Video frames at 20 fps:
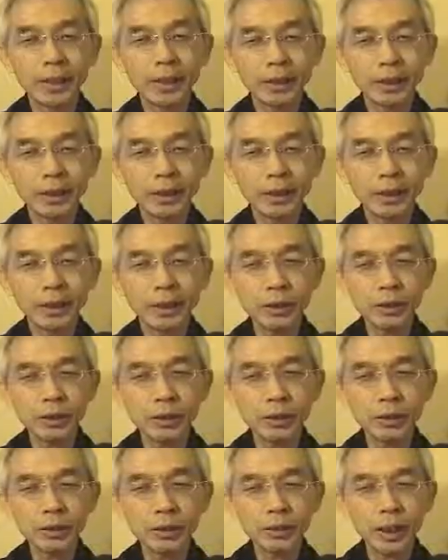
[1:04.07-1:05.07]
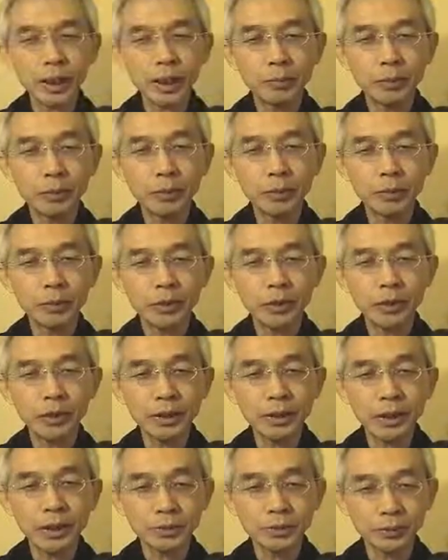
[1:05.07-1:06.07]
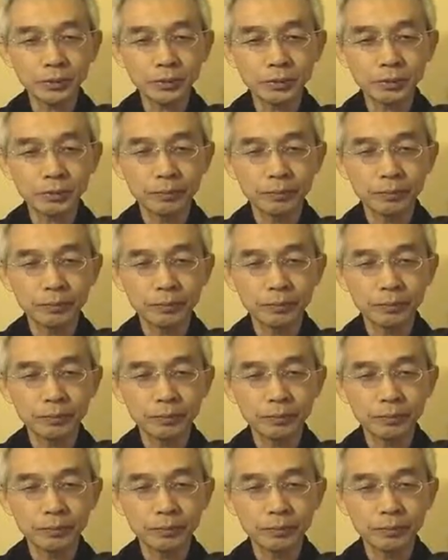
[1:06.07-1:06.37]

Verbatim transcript: 信心の位もついてくる。